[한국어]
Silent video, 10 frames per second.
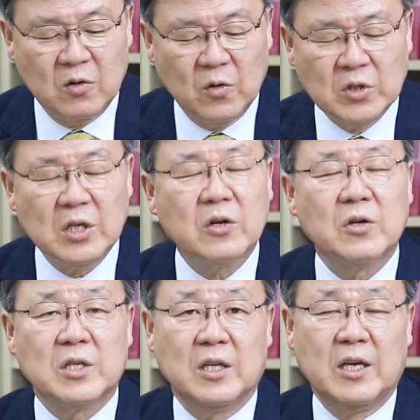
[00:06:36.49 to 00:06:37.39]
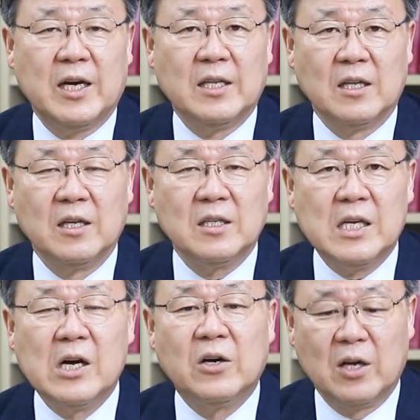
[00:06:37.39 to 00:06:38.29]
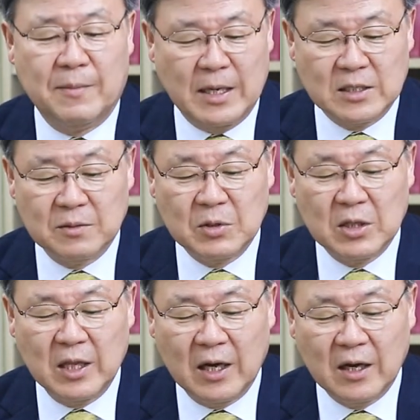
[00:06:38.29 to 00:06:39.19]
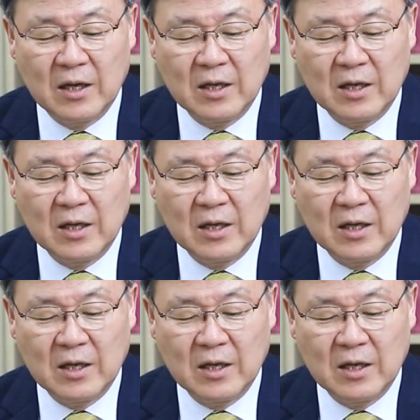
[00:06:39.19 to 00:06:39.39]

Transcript: 오실 것에 대한 예언의 말씀인데